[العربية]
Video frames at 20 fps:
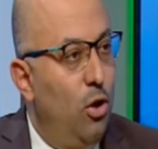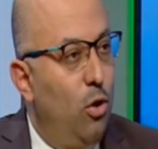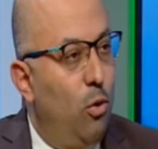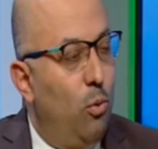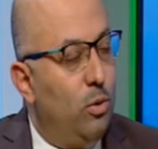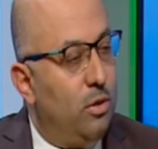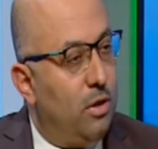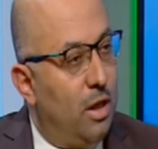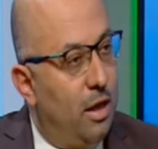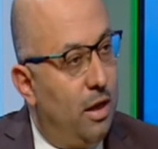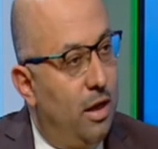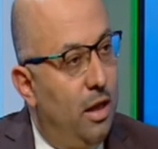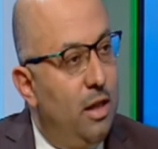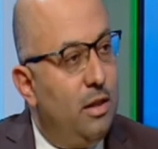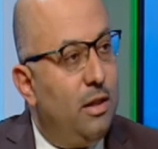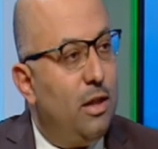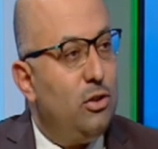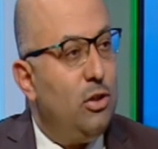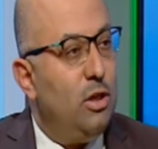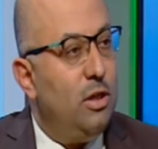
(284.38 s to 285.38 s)

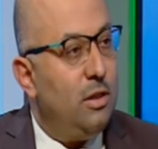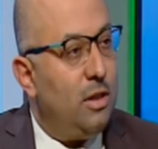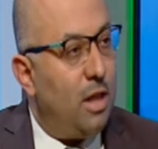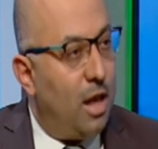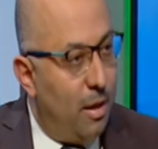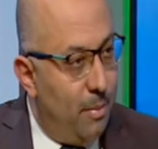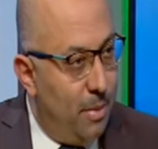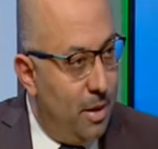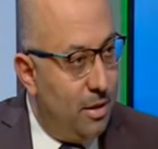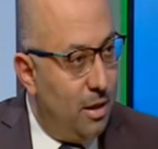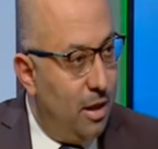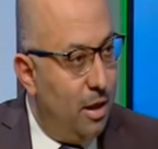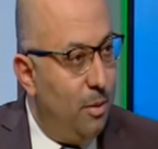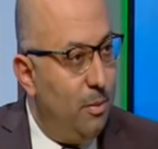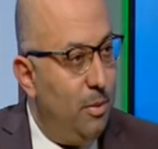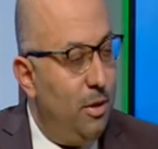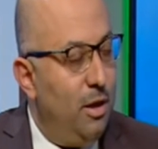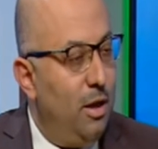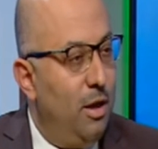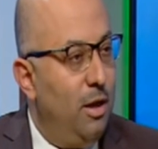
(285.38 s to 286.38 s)
واتأجلت عشان انتخابات
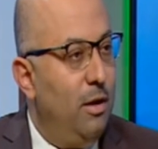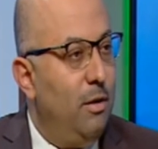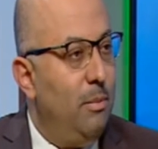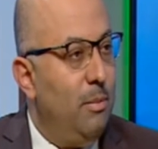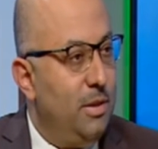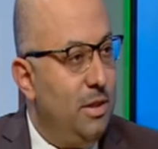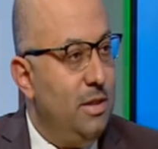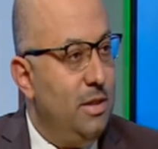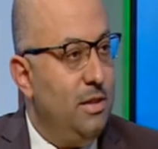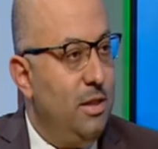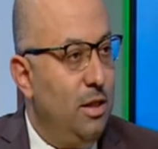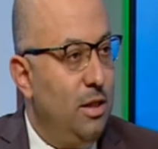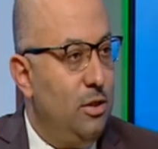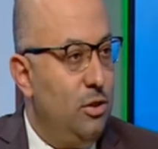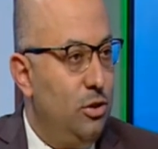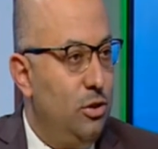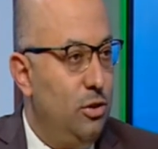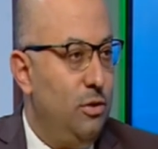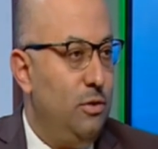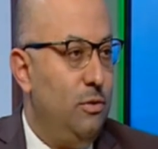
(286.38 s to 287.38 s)
أياميها ما
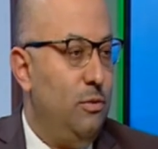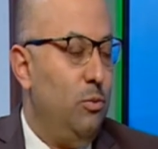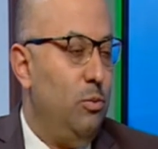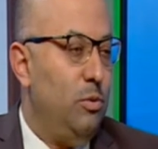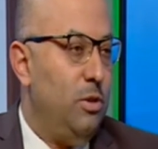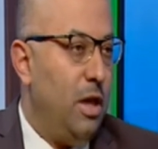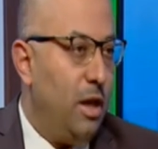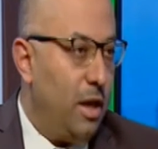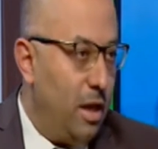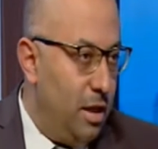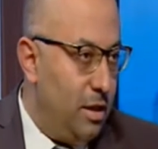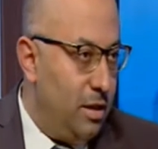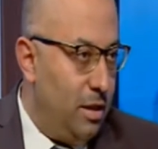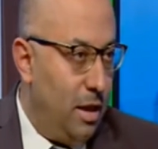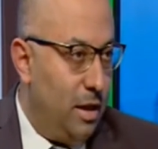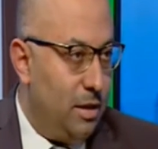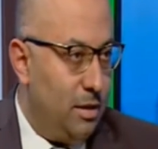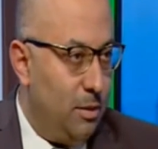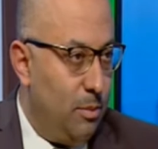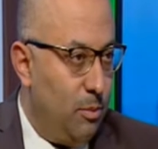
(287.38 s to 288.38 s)
تنزلش واتأجلت
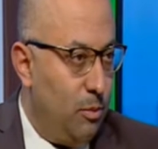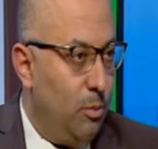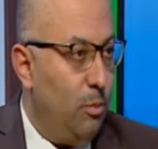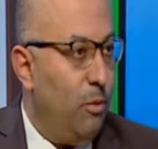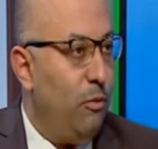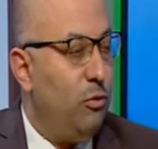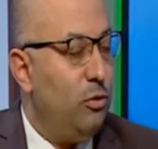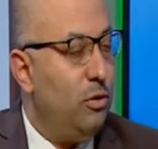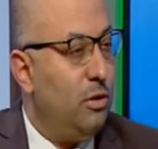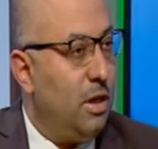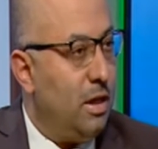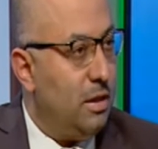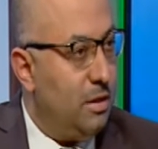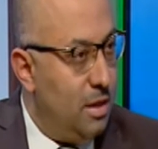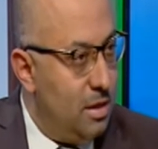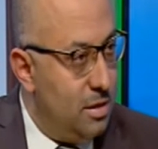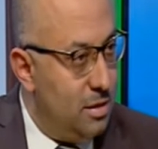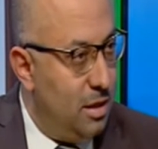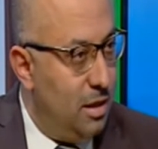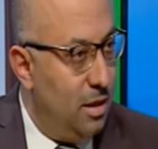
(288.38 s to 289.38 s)
لحد المفروض كانت
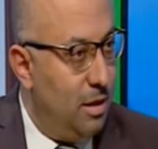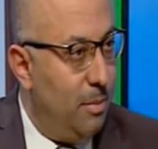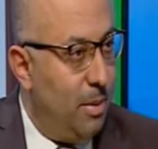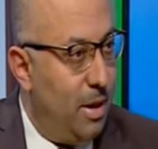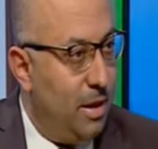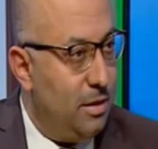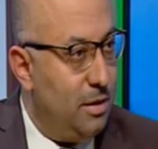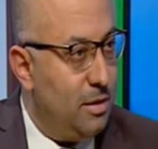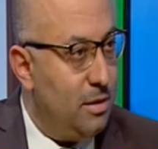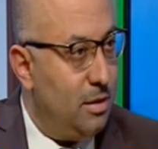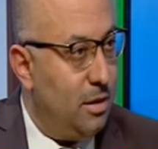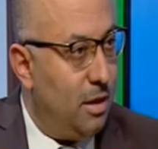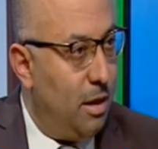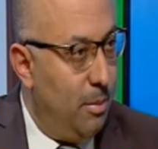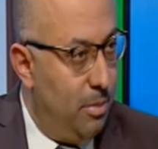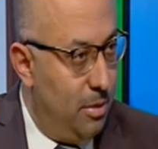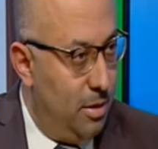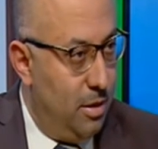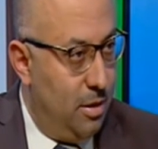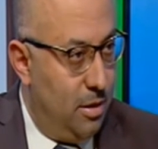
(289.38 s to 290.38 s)
تنزل بعد
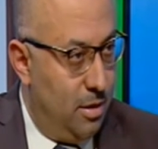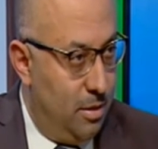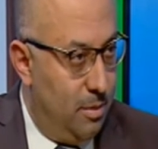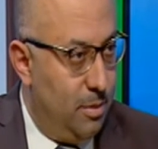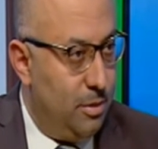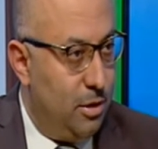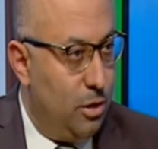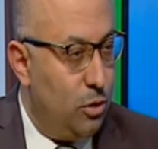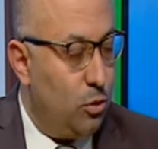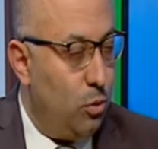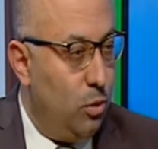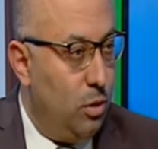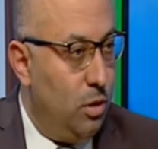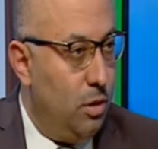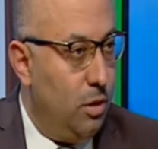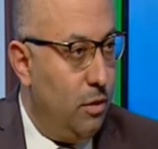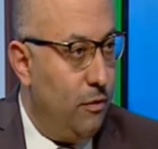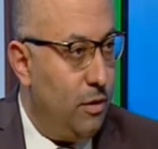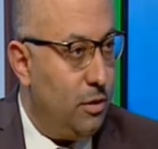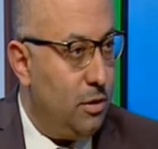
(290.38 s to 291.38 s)
قبل ما
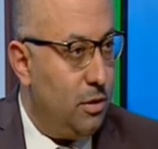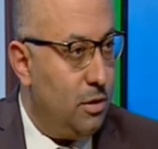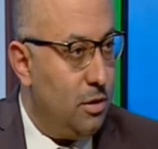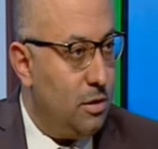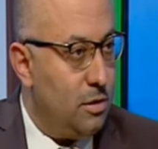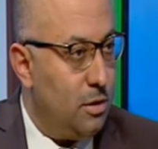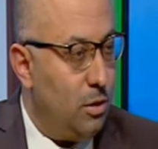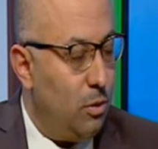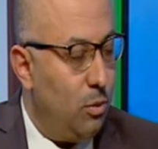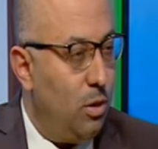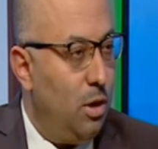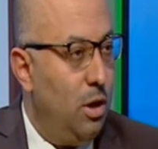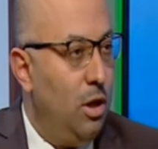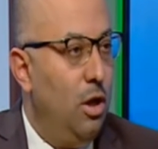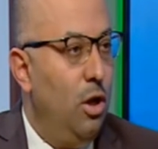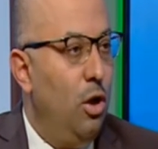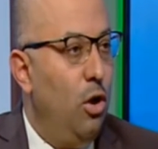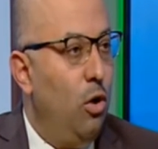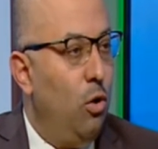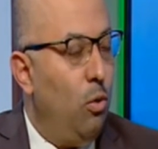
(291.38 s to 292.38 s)
تدخل فترة الثورة م.
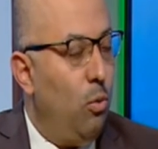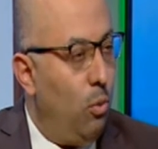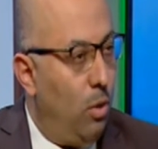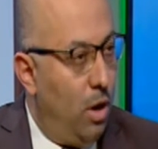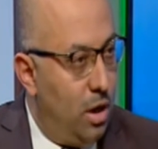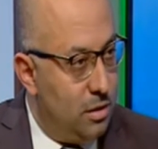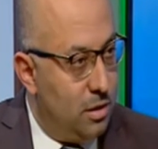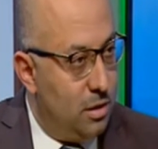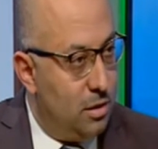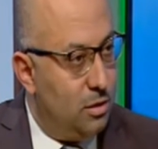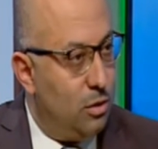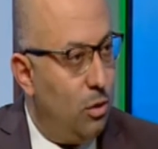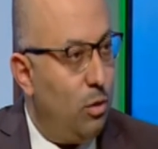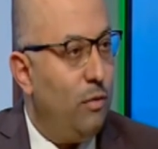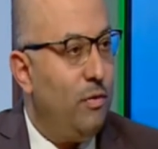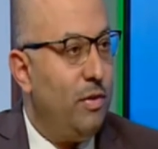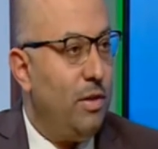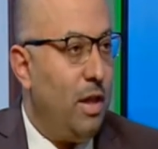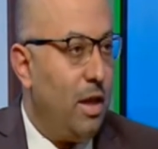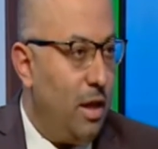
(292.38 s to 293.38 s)
وحصلت ثورة
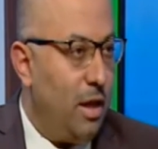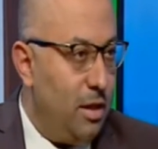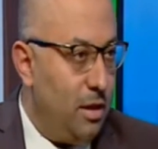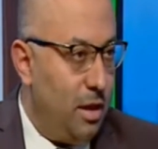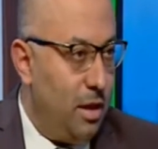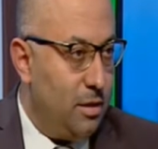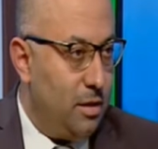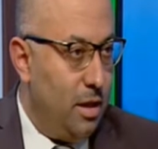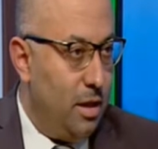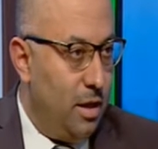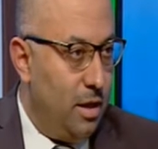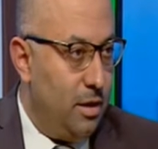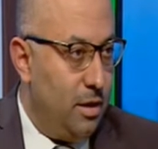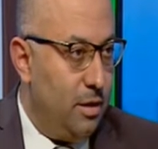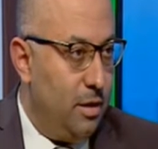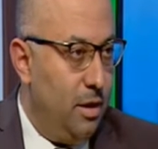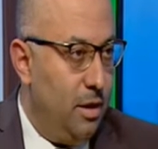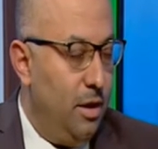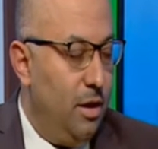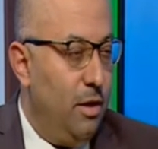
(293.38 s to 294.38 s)
فتأجلت حتى الآن
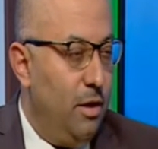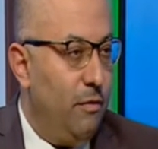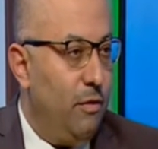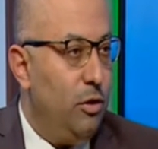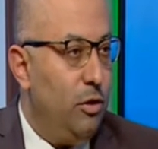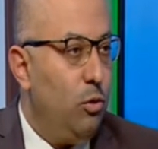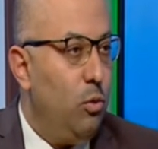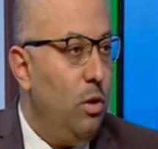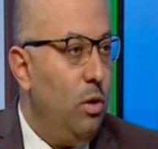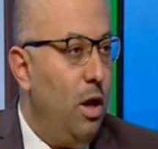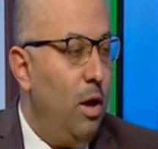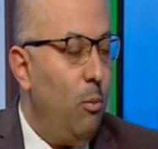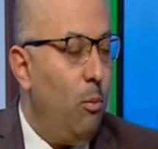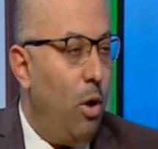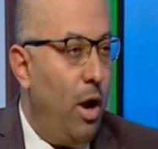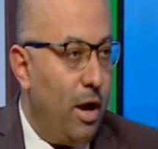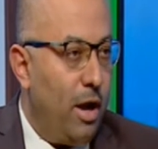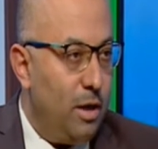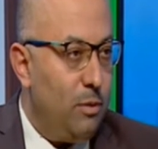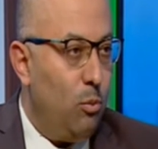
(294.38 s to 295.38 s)
م. فدي كلها
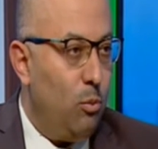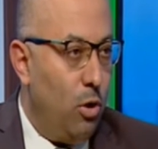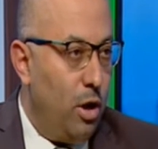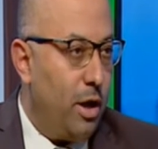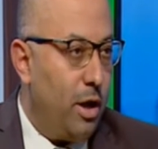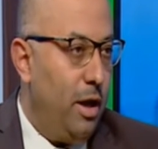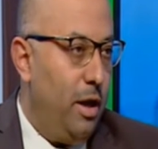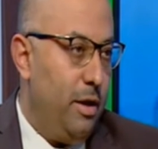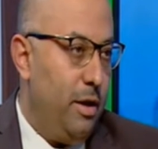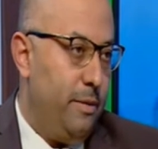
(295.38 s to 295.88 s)
حاجات مؤجلة